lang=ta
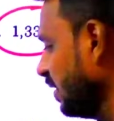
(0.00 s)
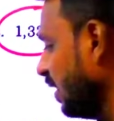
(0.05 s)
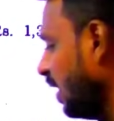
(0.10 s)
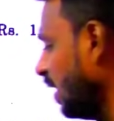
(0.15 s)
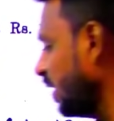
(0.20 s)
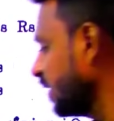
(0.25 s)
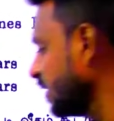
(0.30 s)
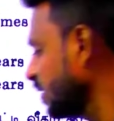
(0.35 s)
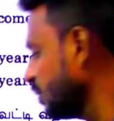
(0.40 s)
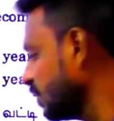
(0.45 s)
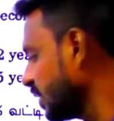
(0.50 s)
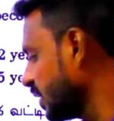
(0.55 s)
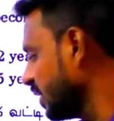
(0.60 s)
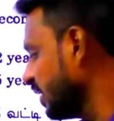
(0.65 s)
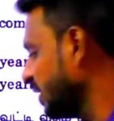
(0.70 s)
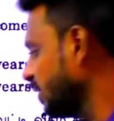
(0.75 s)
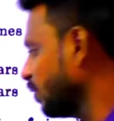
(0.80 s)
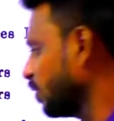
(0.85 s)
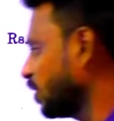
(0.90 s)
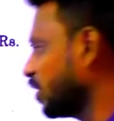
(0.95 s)
ஆண் நம்பரில்
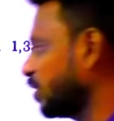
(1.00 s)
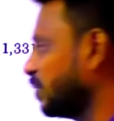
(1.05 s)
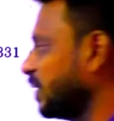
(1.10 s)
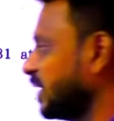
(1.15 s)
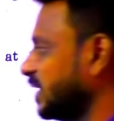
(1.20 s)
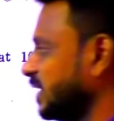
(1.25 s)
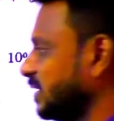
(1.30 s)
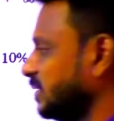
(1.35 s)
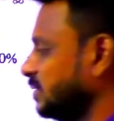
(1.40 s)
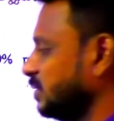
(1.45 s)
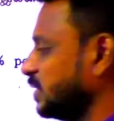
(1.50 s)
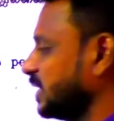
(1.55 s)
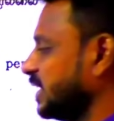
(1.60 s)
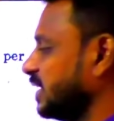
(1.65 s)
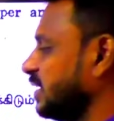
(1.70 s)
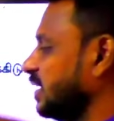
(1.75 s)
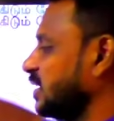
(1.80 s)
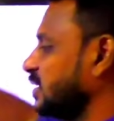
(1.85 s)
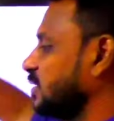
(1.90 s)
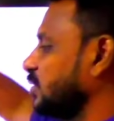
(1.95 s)
ஒற்றைப்படை எண்
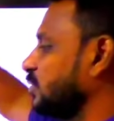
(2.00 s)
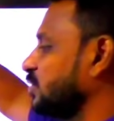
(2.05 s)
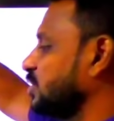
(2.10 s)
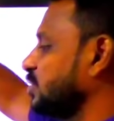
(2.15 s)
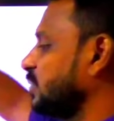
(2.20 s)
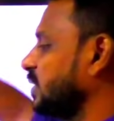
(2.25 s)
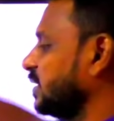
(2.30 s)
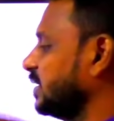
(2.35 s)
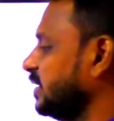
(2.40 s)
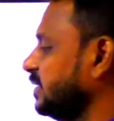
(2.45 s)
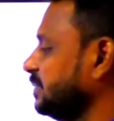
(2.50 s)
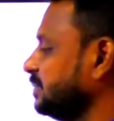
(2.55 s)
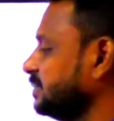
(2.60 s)
ஓகேங்களா அடுத்த கொஸ்டின் பாருங்கள்